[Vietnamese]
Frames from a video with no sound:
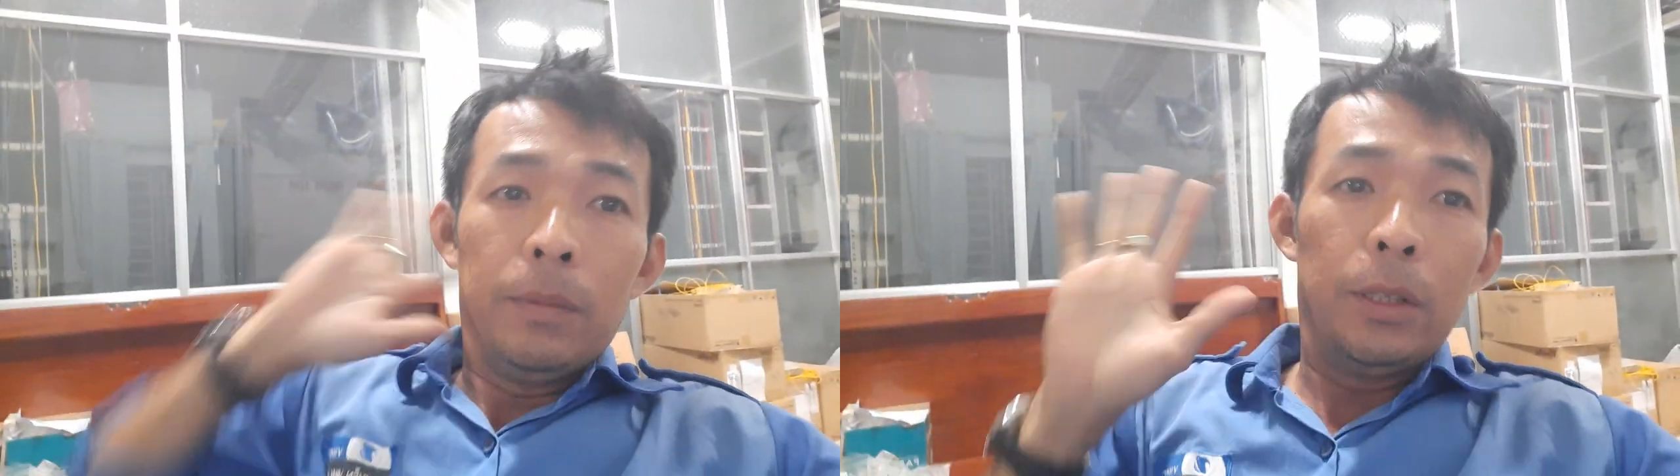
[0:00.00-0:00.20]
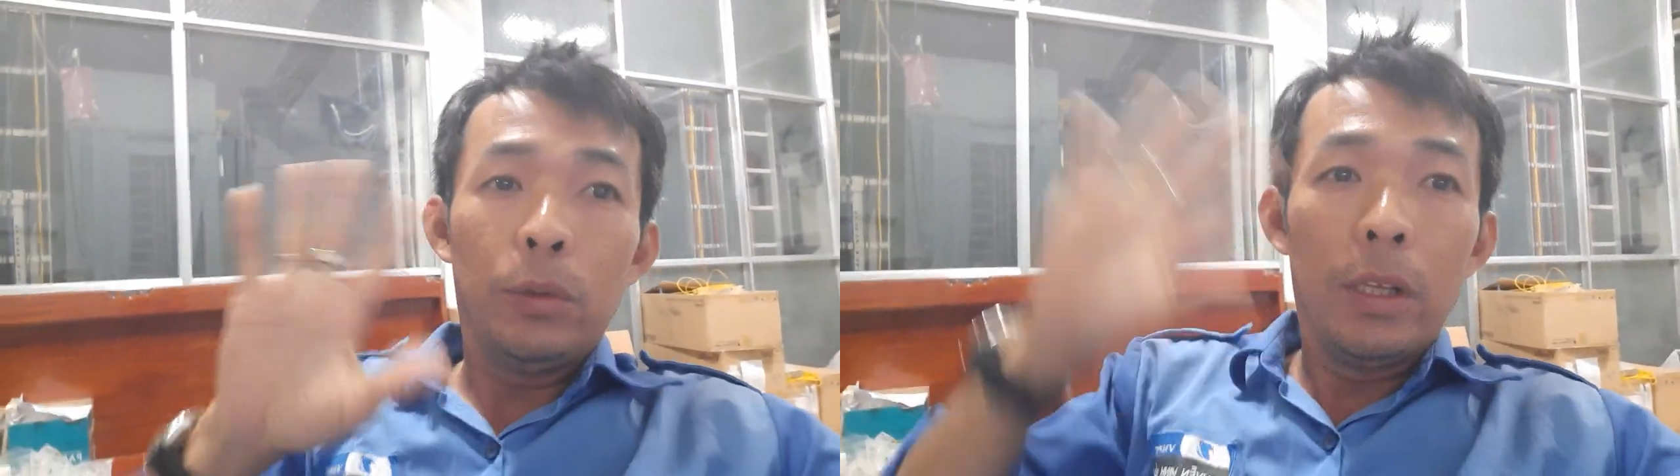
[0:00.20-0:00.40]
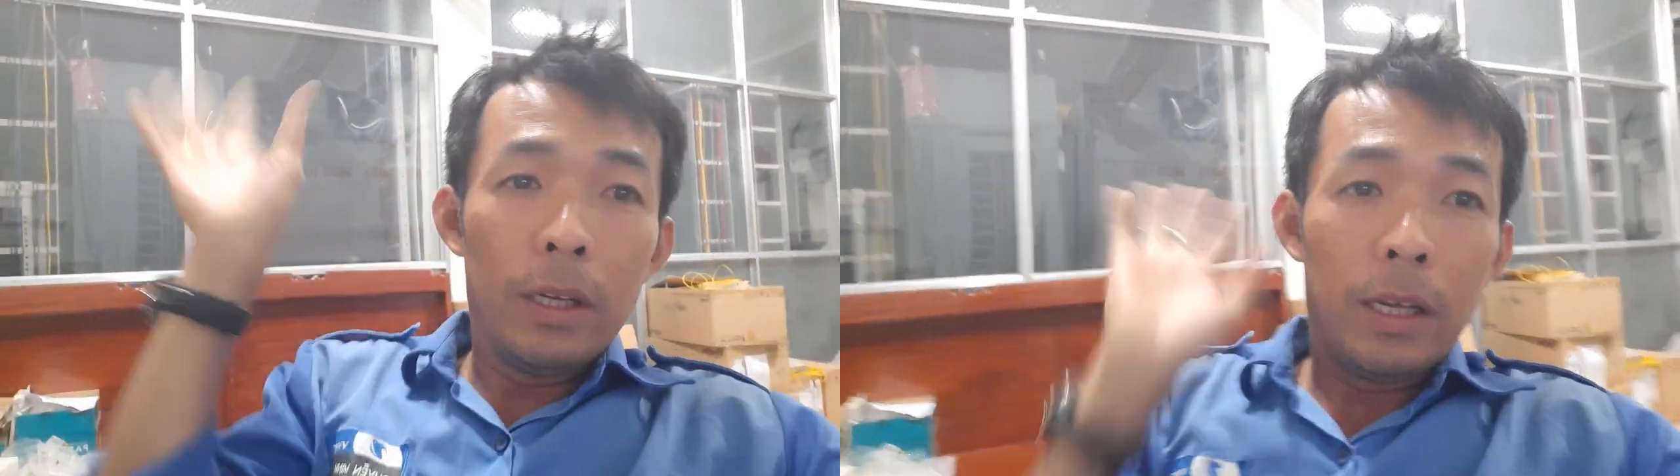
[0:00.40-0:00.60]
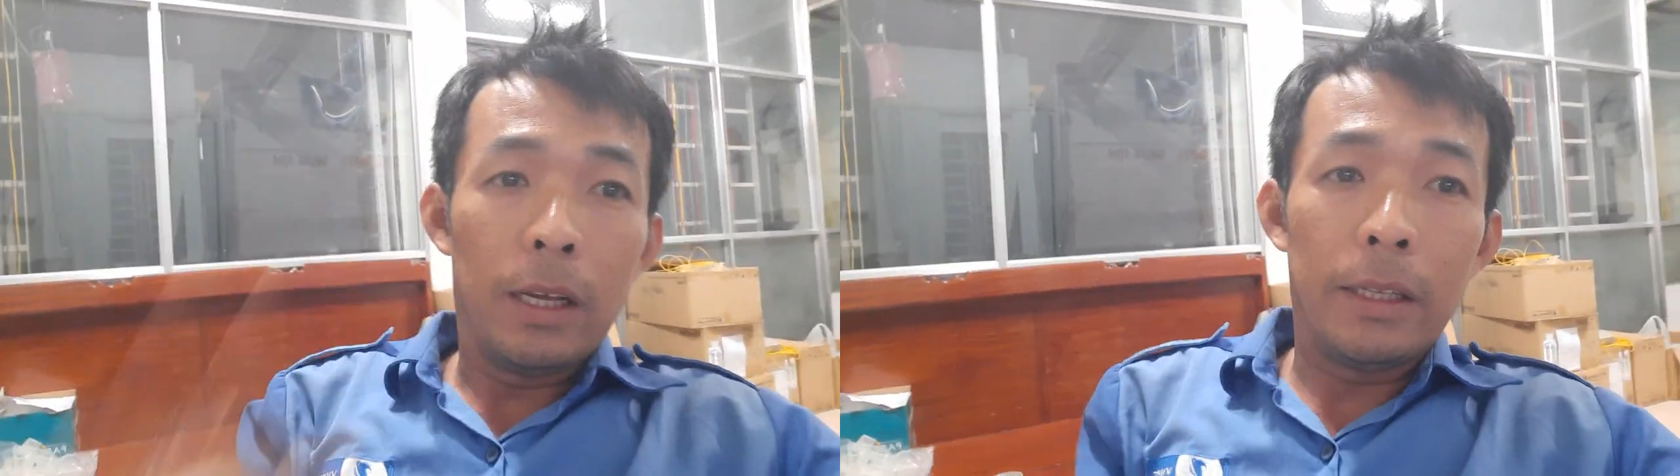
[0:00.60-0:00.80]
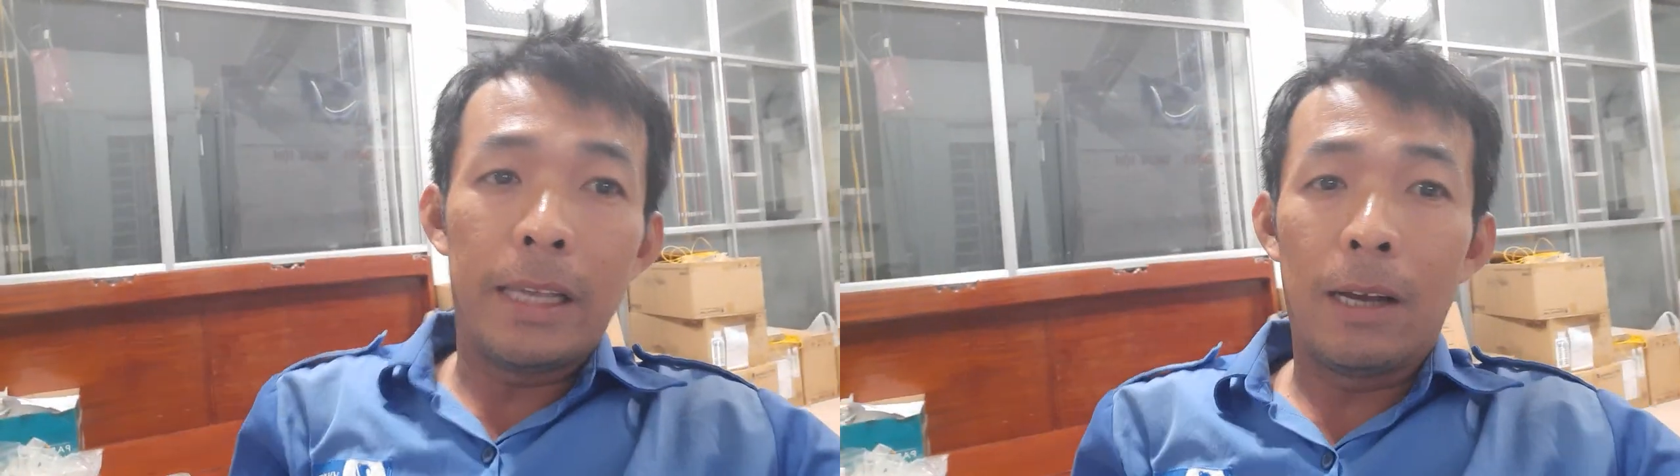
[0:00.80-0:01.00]
Hiếu xin
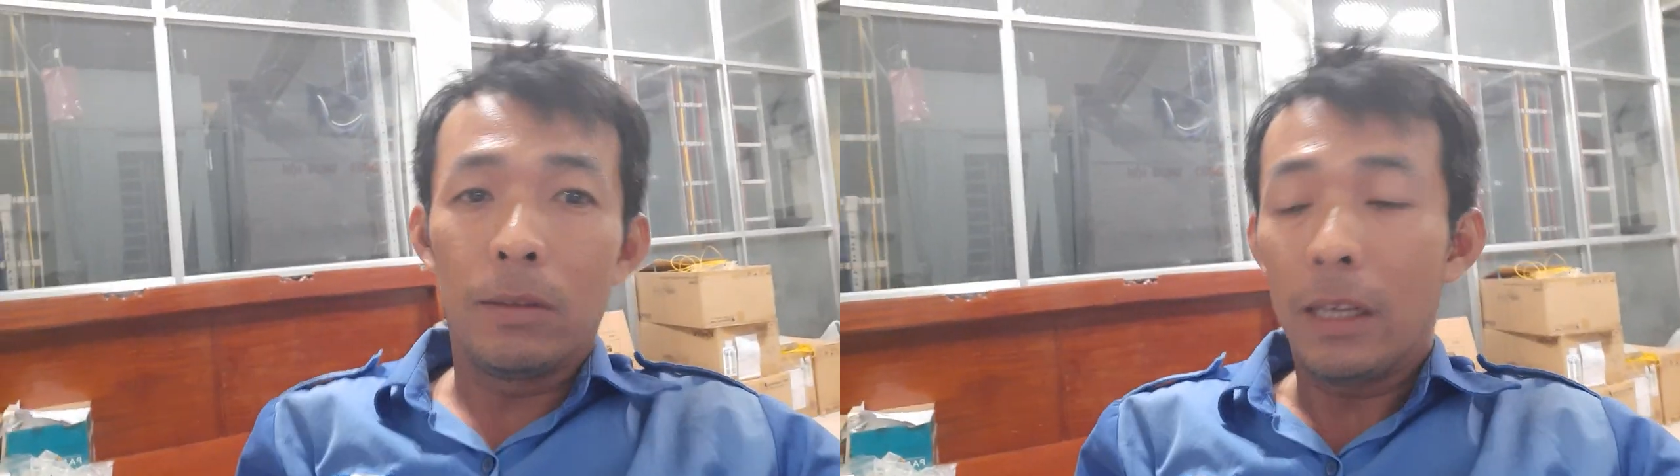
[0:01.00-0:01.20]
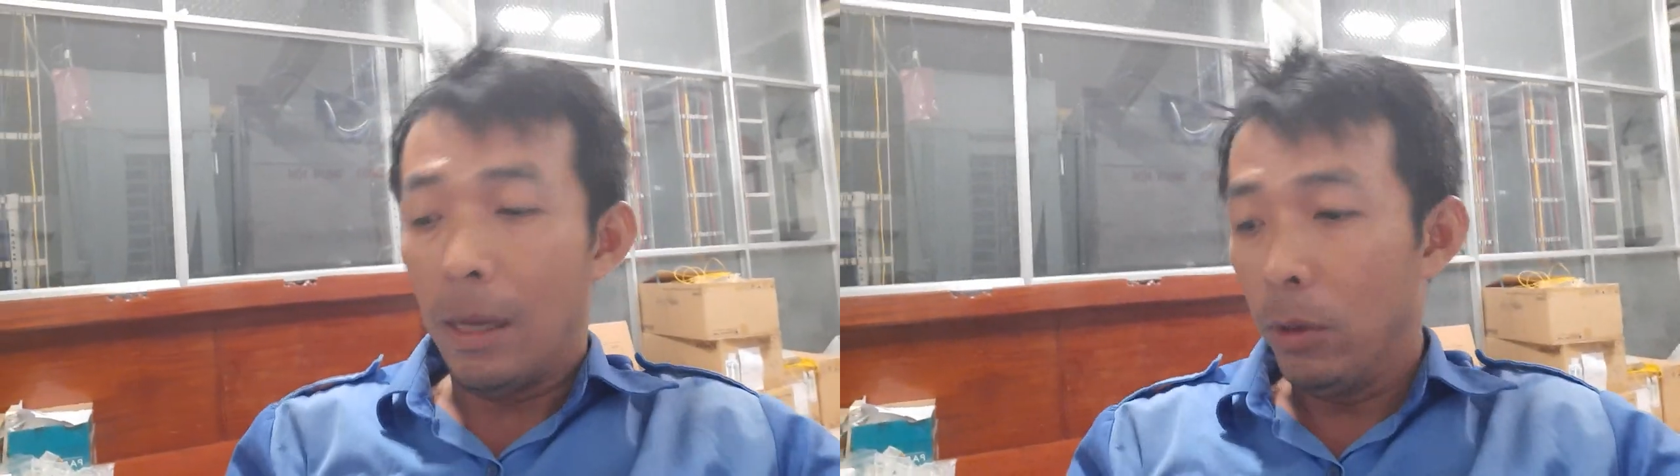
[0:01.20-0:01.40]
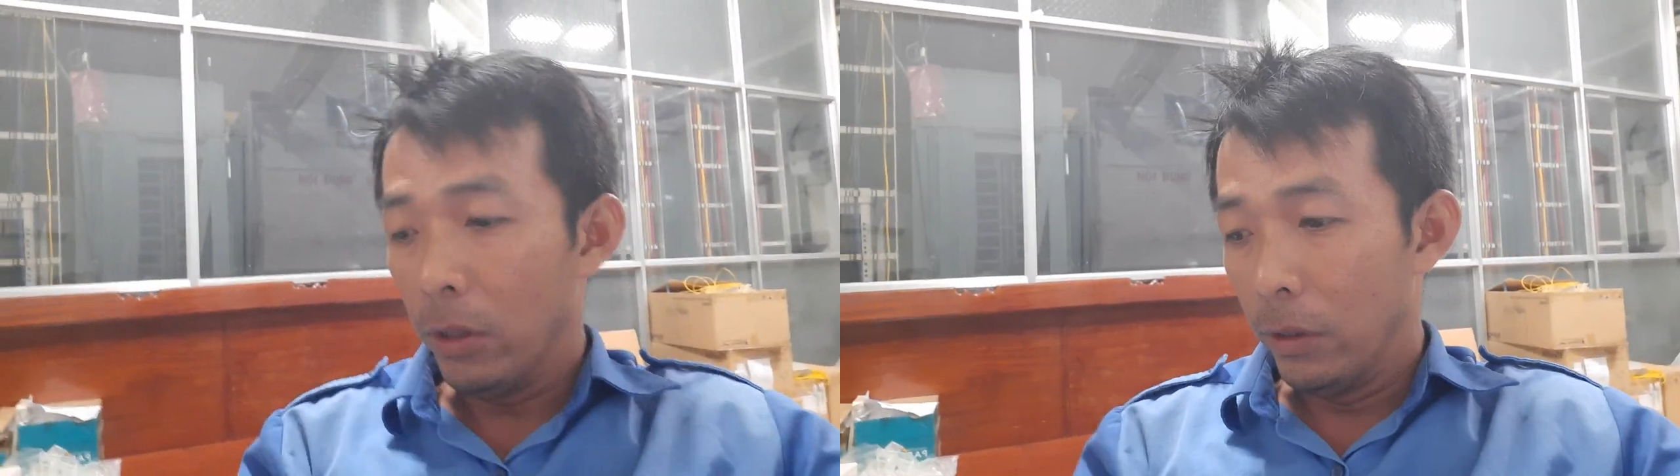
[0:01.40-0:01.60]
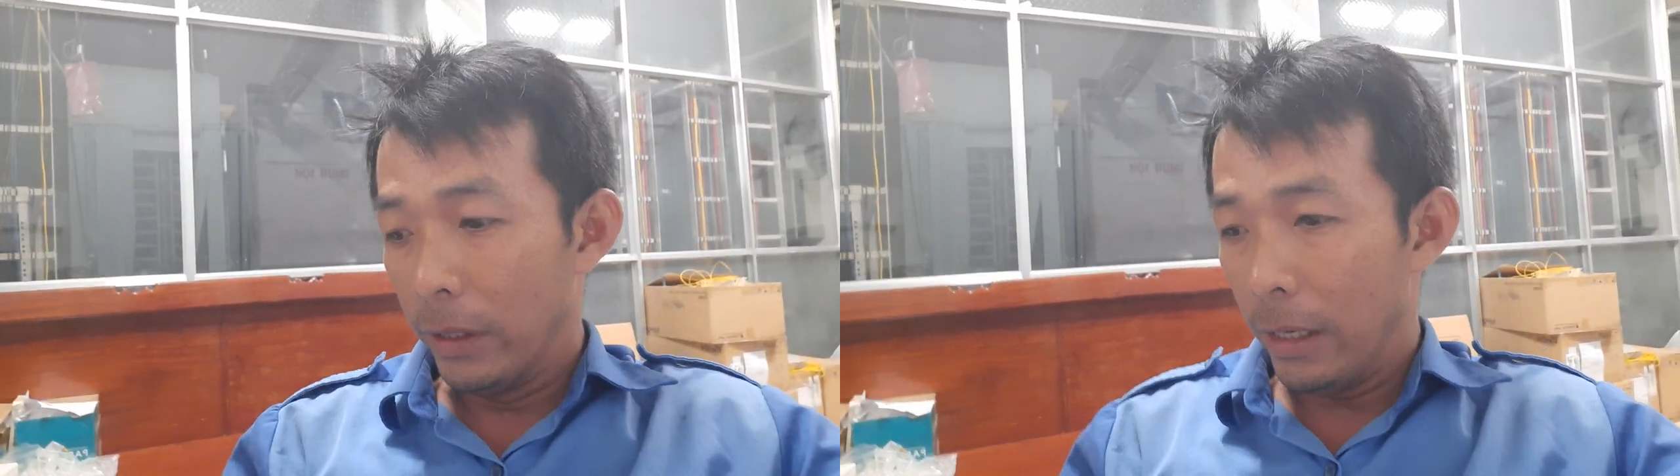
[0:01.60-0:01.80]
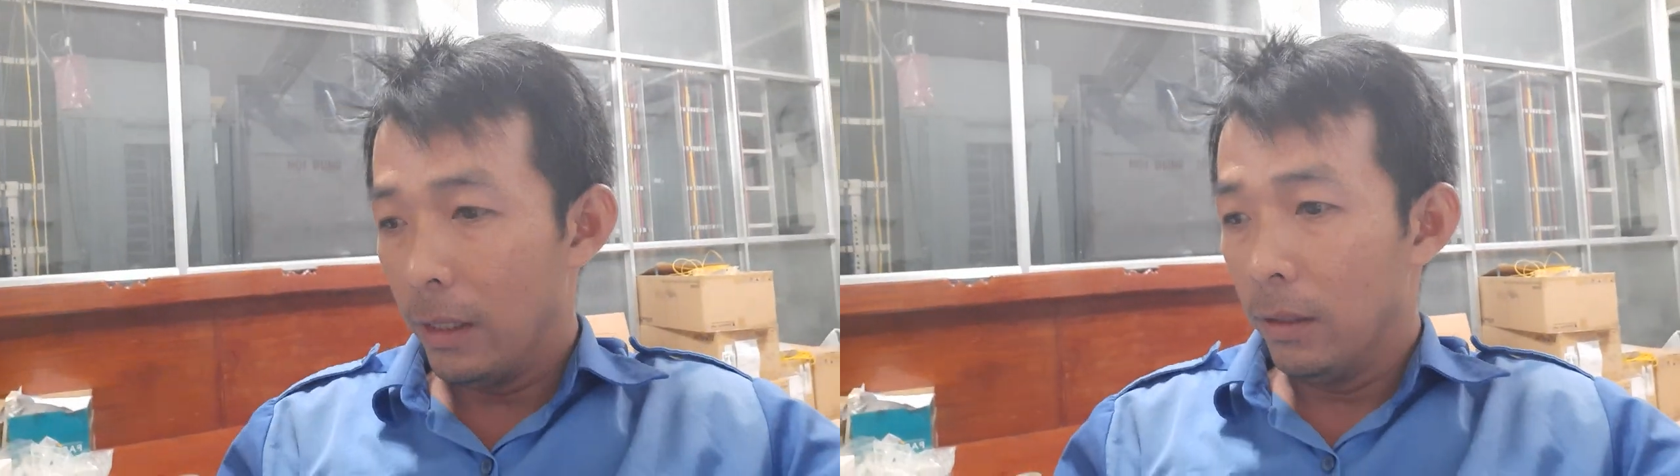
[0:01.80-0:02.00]
à, chào tất cả mọi người
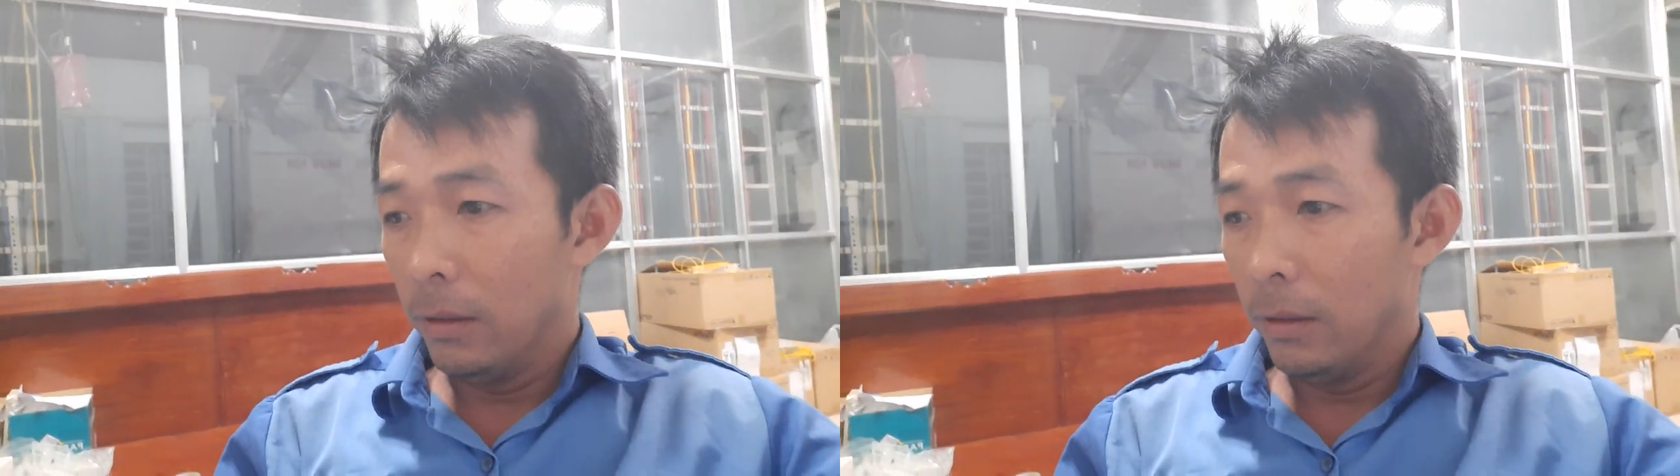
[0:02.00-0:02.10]
nhé